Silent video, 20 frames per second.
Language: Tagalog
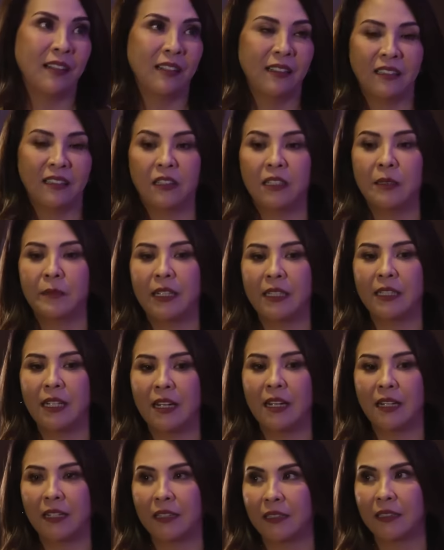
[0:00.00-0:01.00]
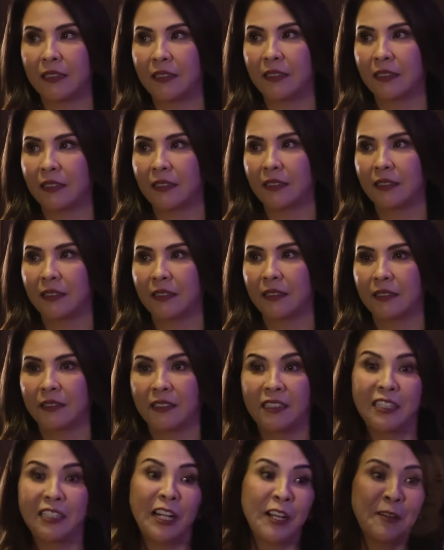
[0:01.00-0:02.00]
ituring na katapusan,
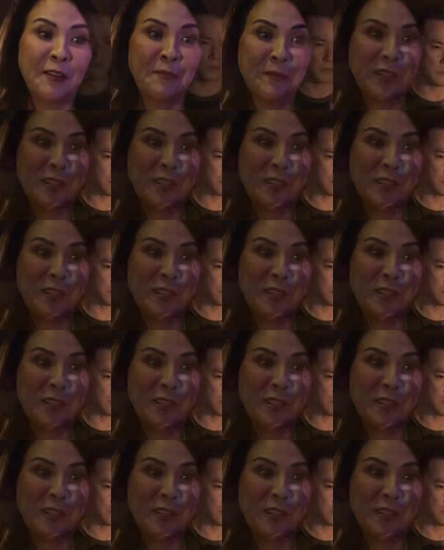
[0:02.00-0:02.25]
bagkus